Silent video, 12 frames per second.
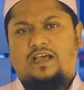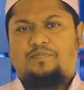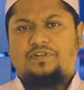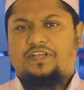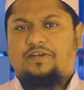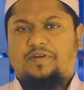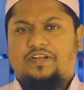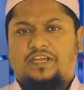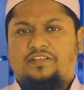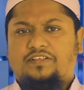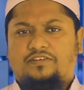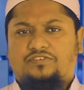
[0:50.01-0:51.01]
আপনি দেখবেন
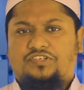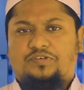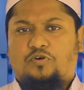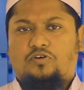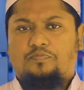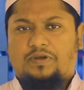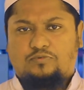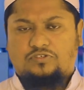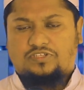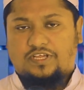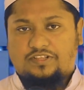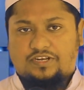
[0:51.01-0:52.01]
এদের জীবন
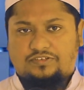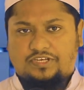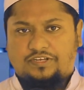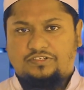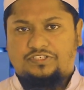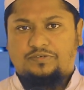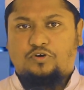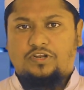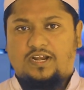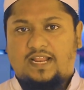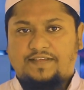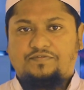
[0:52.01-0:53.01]
ব্যবস্থা এদের যে
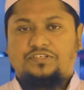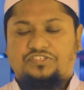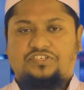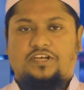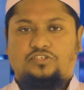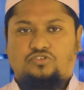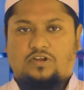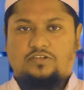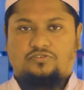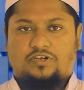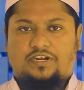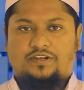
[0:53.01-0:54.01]
জীবনের লাইফস্টাইল
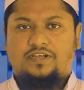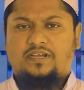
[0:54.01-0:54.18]
চলাচলের